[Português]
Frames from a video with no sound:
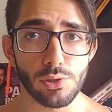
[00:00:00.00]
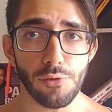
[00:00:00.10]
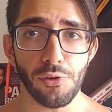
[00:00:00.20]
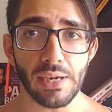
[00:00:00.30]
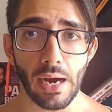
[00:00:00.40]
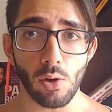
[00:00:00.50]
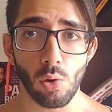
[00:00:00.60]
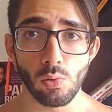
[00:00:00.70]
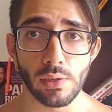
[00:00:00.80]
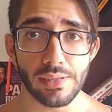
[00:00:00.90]
de ficar
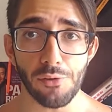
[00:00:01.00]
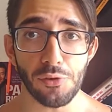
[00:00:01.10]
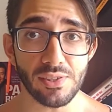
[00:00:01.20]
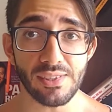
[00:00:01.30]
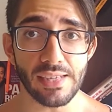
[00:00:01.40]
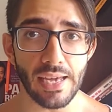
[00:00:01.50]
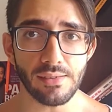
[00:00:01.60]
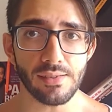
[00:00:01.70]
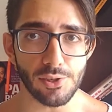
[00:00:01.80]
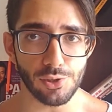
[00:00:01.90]
com uma
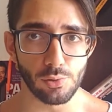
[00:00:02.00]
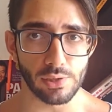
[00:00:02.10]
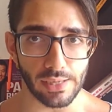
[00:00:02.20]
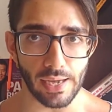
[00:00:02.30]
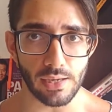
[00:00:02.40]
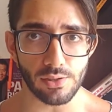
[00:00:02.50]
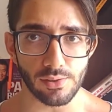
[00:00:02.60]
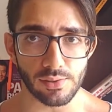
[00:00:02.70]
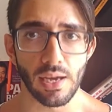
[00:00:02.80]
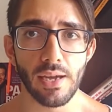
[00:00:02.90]
deficiência de
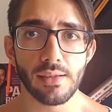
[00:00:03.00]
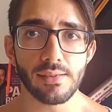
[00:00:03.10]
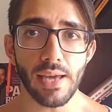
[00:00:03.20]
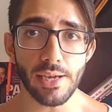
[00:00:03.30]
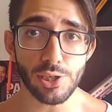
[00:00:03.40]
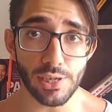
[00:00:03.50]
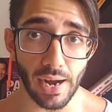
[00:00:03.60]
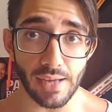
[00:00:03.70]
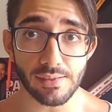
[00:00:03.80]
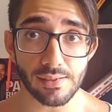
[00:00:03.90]
nutrientes se
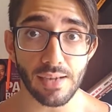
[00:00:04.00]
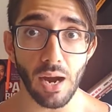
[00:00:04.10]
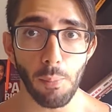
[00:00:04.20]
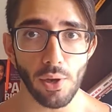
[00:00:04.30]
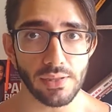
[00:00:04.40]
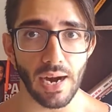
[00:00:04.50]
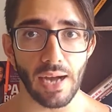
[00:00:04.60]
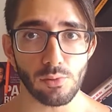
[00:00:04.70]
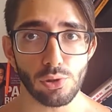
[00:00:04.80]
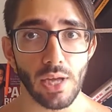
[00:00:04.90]
retirar esses
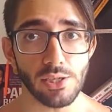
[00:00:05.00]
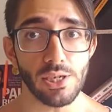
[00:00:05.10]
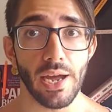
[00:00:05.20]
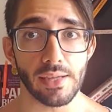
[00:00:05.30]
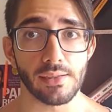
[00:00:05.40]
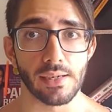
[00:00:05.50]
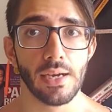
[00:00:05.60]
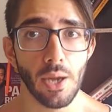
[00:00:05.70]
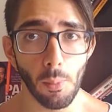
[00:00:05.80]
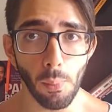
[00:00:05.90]
carboidratos da dieta.
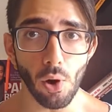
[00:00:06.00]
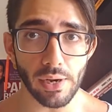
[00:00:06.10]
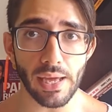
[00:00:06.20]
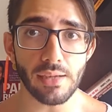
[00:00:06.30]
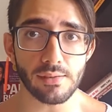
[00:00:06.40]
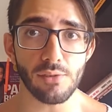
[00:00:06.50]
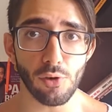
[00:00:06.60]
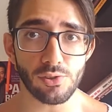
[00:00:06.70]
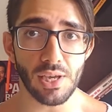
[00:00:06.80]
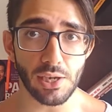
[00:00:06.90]
Porém, se
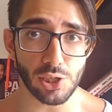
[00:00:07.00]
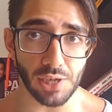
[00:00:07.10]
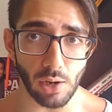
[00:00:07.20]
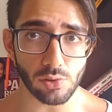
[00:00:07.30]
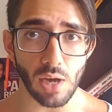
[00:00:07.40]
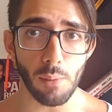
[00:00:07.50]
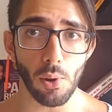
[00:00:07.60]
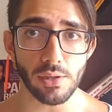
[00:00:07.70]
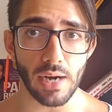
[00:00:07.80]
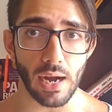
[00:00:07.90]
você retirar os
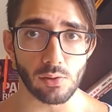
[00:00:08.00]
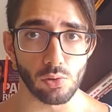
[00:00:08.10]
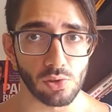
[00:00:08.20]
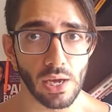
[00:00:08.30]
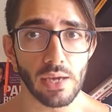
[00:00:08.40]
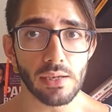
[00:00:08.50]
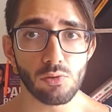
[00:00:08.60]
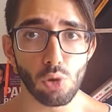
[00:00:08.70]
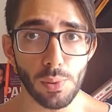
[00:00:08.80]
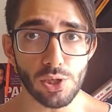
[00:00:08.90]
carboidratos e
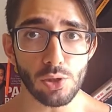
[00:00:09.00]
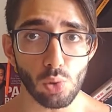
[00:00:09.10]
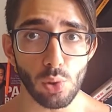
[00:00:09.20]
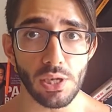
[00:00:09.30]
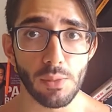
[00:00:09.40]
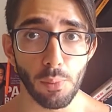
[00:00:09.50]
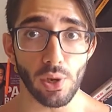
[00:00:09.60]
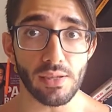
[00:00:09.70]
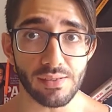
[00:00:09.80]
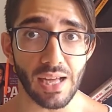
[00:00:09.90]
substituir por
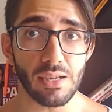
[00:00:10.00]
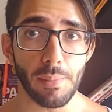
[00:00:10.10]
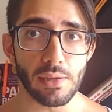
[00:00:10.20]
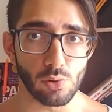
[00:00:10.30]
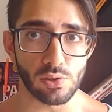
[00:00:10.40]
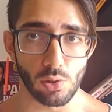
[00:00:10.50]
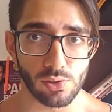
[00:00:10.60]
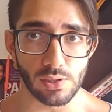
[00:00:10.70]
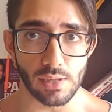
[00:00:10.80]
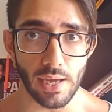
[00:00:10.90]
esses alimentos que eu
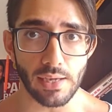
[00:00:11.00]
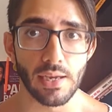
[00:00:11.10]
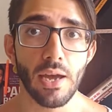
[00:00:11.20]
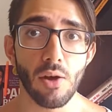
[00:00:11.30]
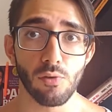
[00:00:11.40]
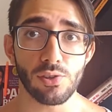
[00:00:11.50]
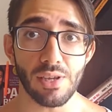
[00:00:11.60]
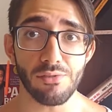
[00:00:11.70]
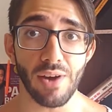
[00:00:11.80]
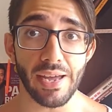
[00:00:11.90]
citei,
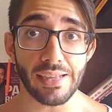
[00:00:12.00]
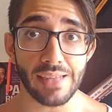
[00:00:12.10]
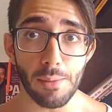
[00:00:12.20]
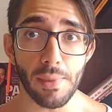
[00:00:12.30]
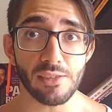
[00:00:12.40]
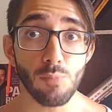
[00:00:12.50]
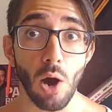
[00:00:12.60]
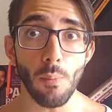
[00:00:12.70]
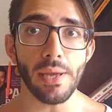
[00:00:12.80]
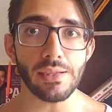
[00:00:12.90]
você vai até mesmo
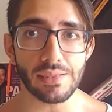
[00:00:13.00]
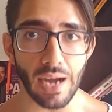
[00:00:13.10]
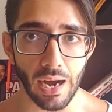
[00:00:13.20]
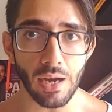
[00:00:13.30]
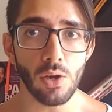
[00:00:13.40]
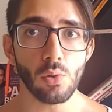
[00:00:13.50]
aumentar